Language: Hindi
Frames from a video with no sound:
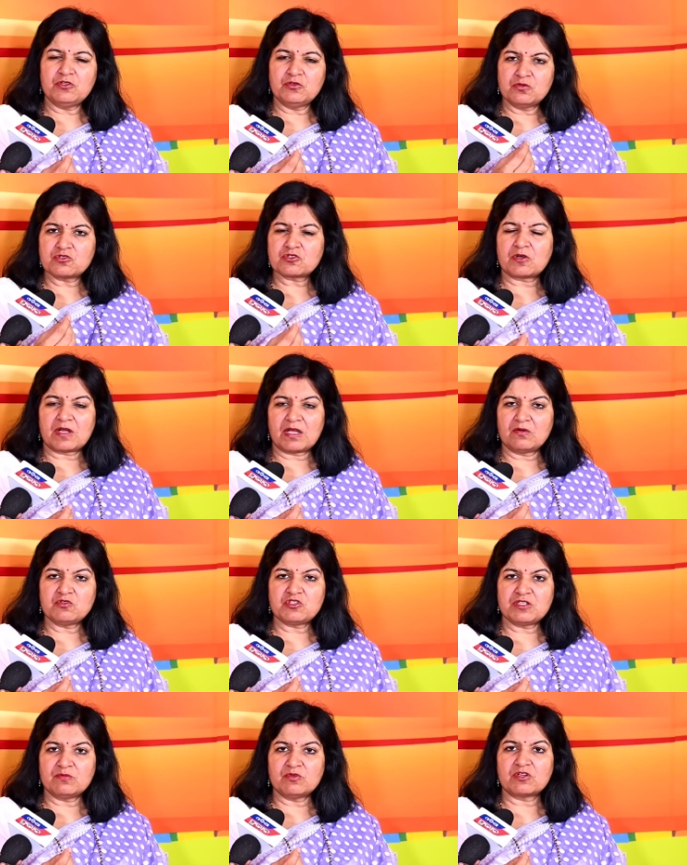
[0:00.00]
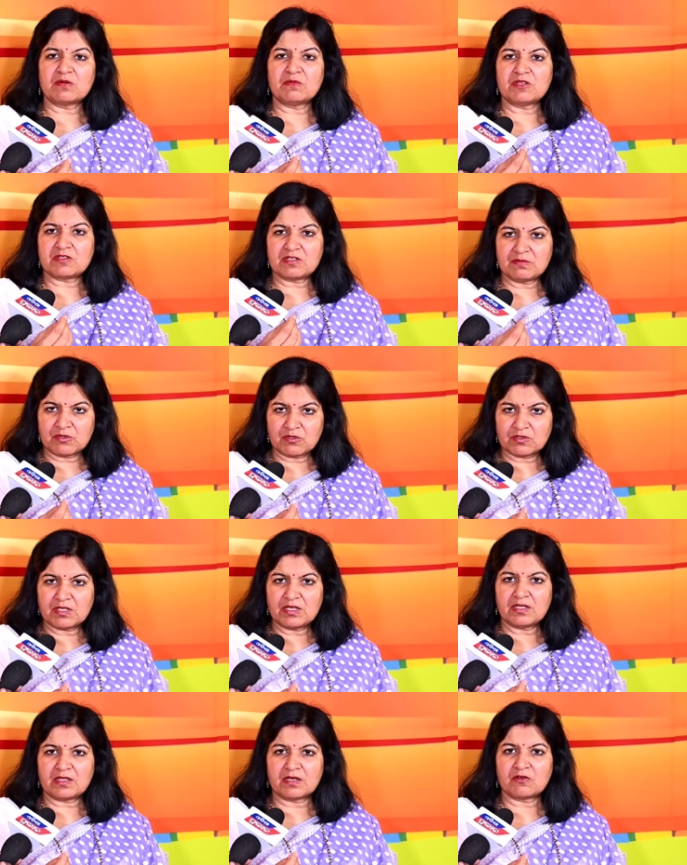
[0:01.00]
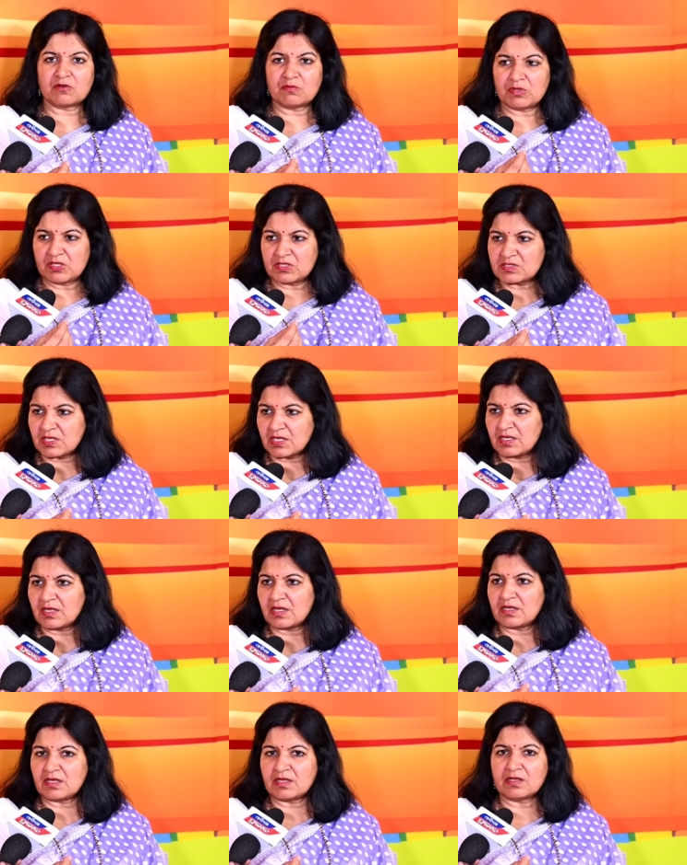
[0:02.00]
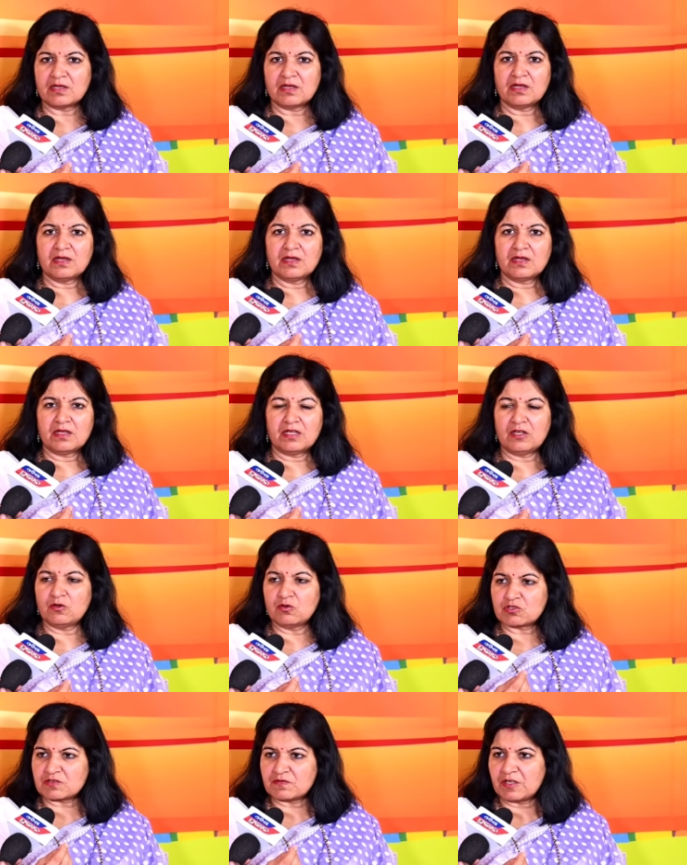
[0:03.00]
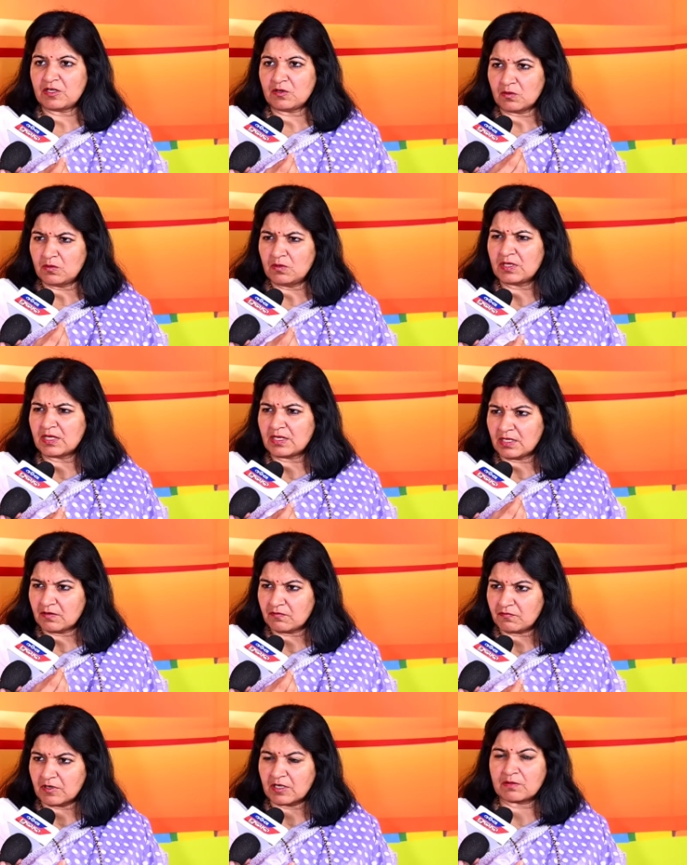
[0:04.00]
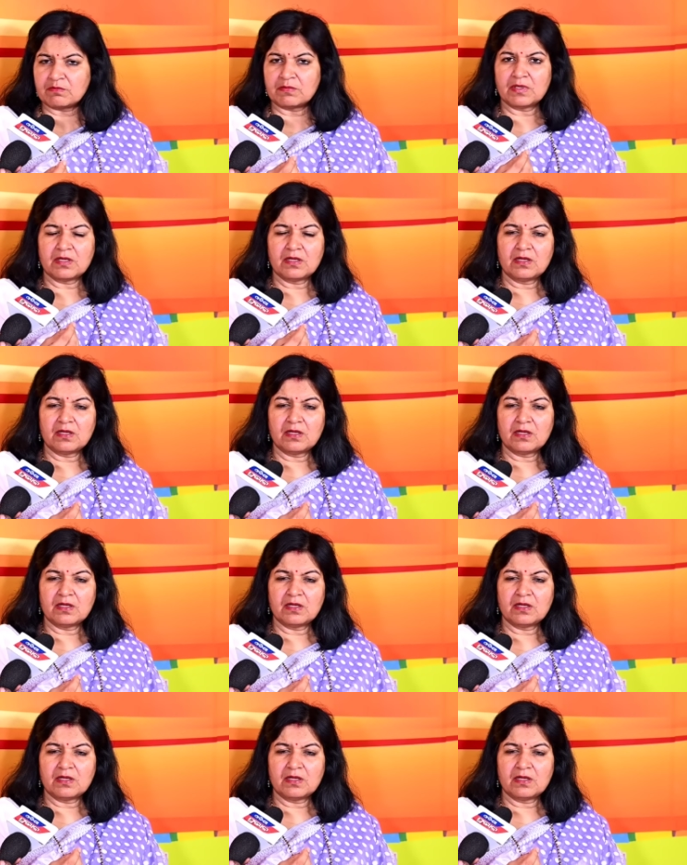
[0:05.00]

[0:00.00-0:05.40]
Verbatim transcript: यूज कराऊ मुख्यमंत्री महोदय बयस होगलानी हि लुक्स भेरी ओल्ड एंड इनफर्म